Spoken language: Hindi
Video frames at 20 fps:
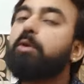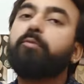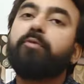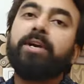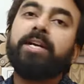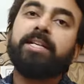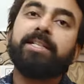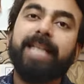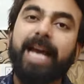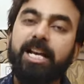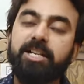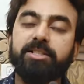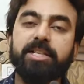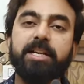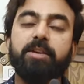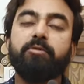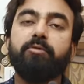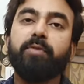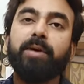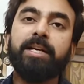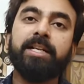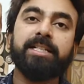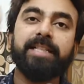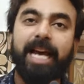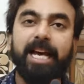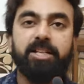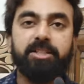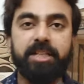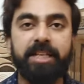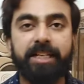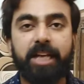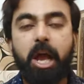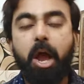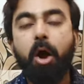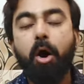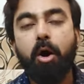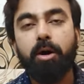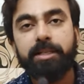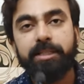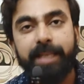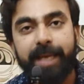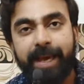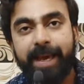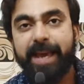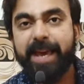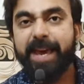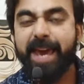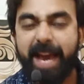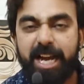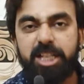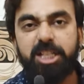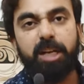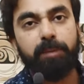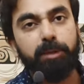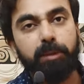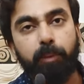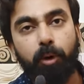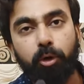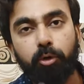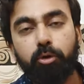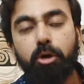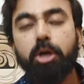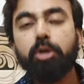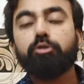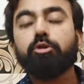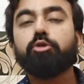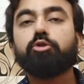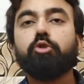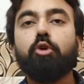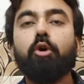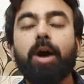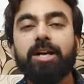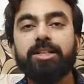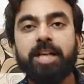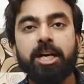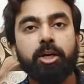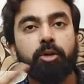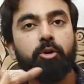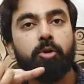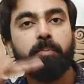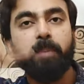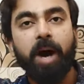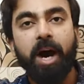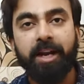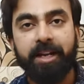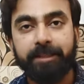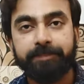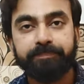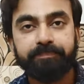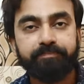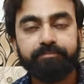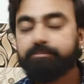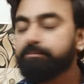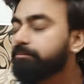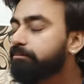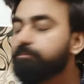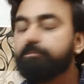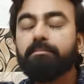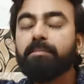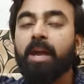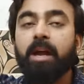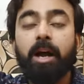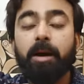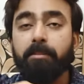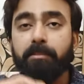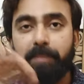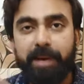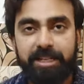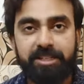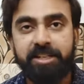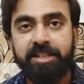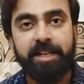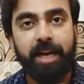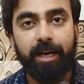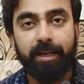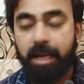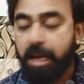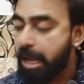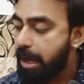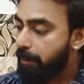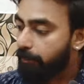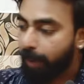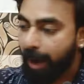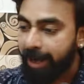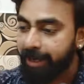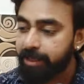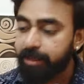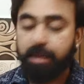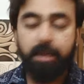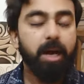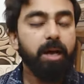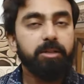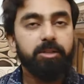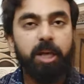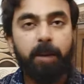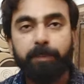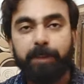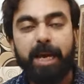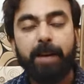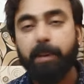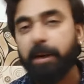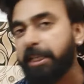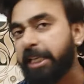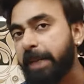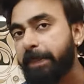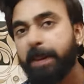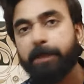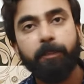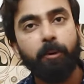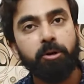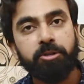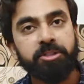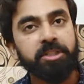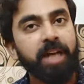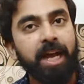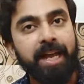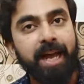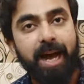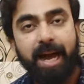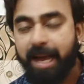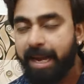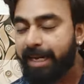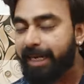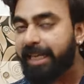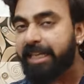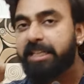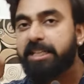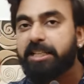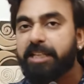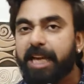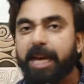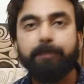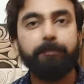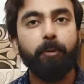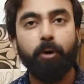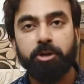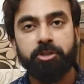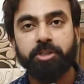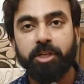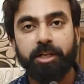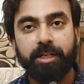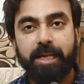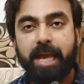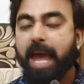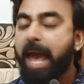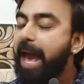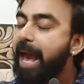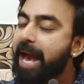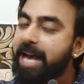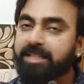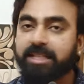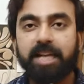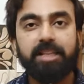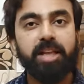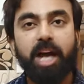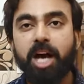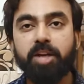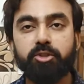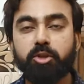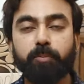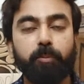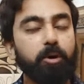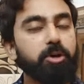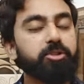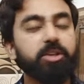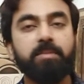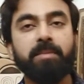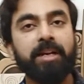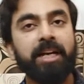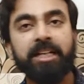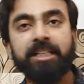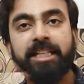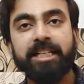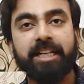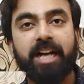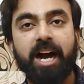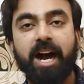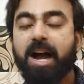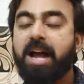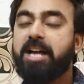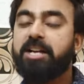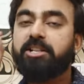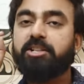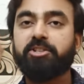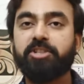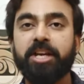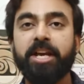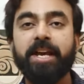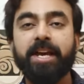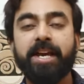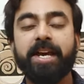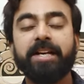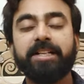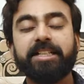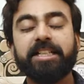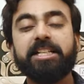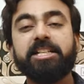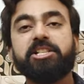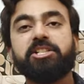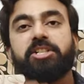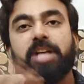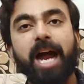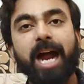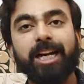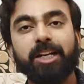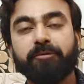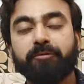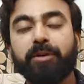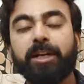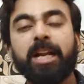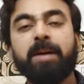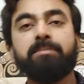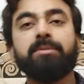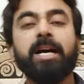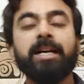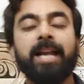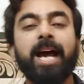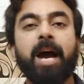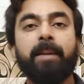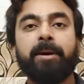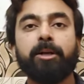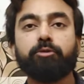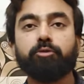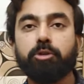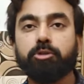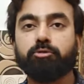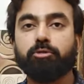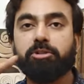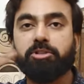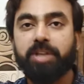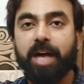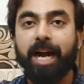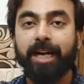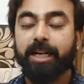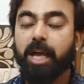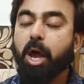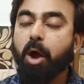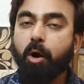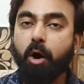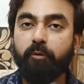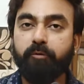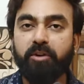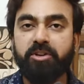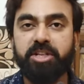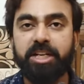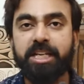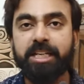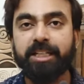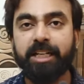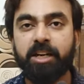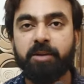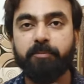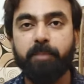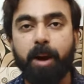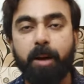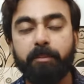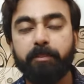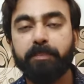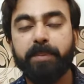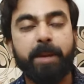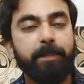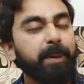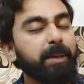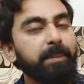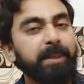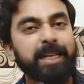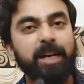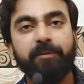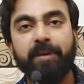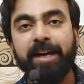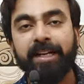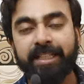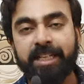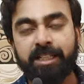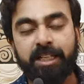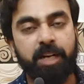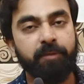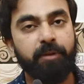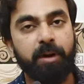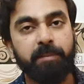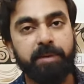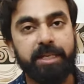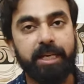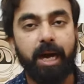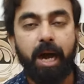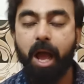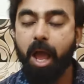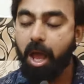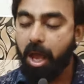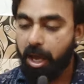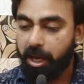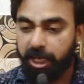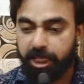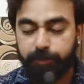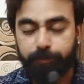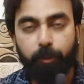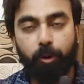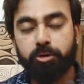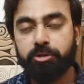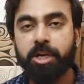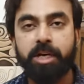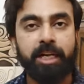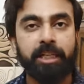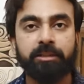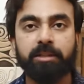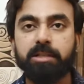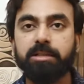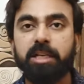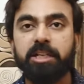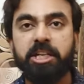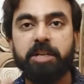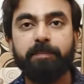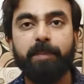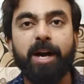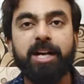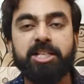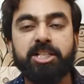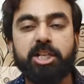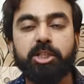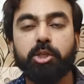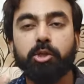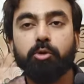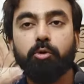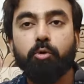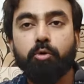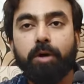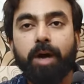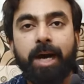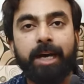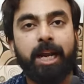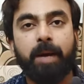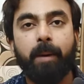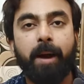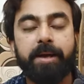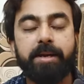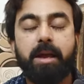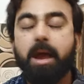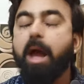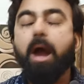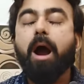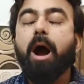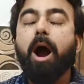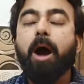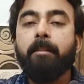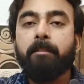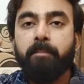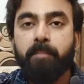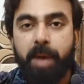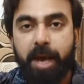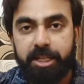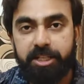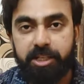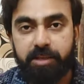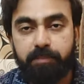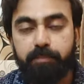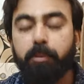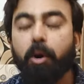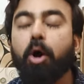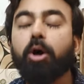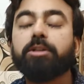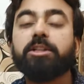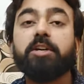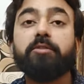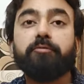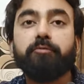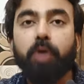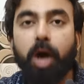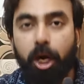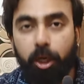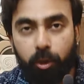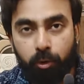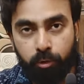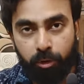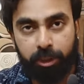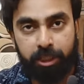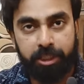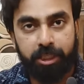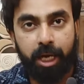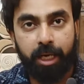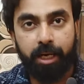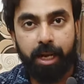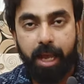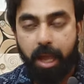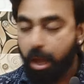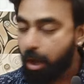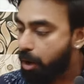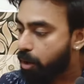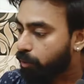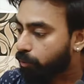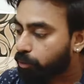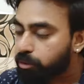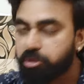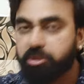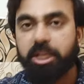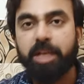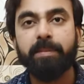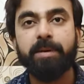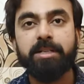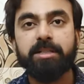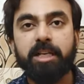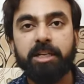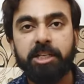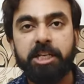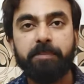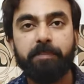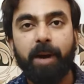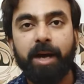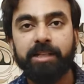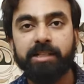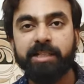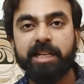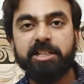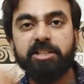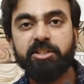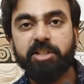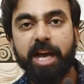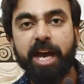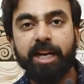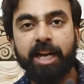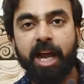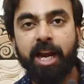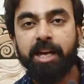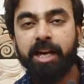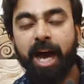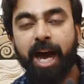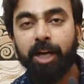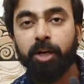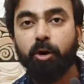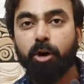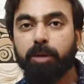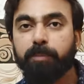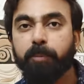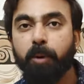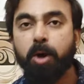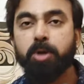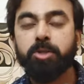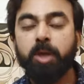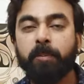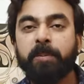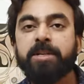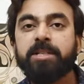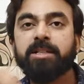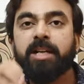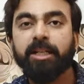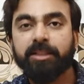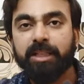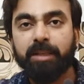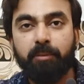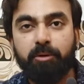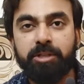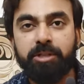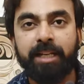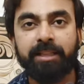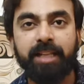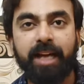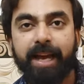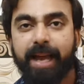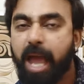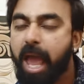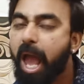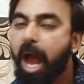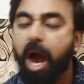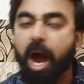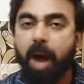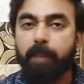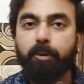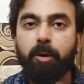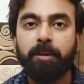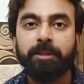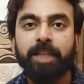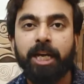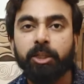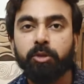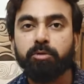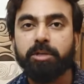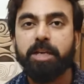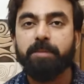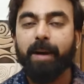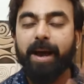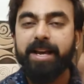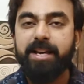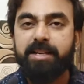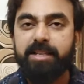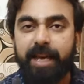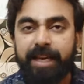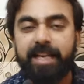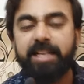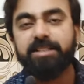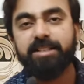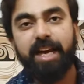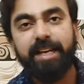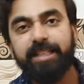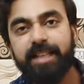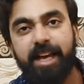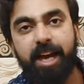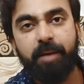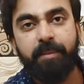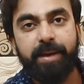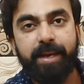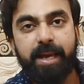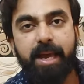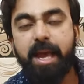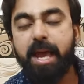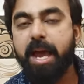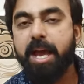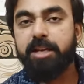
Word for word: तो फैंटास्टिक फैंटास्टिक और ये एक शब्द बोलूं तो दो हजार करोड़ पार है अमेजिंग यार भाई सबके बर्थडे पे पोस्टर आया लेकिन ये पोस्टर ऐसा धासु पोस्टर मैंने नहीं देखा जे ए टी जाट फिल्म का नाम है दोस्तों जाट ऑफिशियली कंफर्म पीपल मीडिया फैक्ट्री ने कंफर्म किया इस पोस्टर के अंदर सन्नी पाजी का जो लुक आ रहा है भाई अमेजिंग बहुत ही फाड़ू लुक नजर आ रहा है गुस्से में सन्नी पाजी का चेहरा लाल और बॉक्स ऑफिस खत्म हो जाता है आपको बता दूँ कि भाई यही चाहिए हमें